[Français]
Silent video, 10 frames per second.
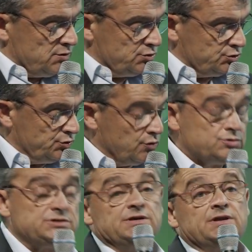Je
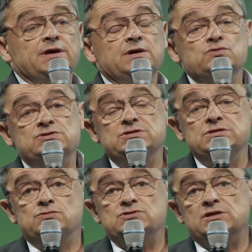retiendrai
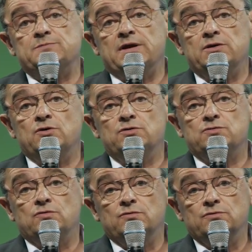aussi de cette période
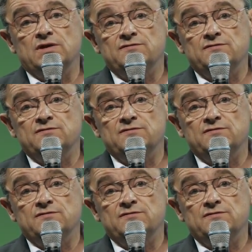qu'on a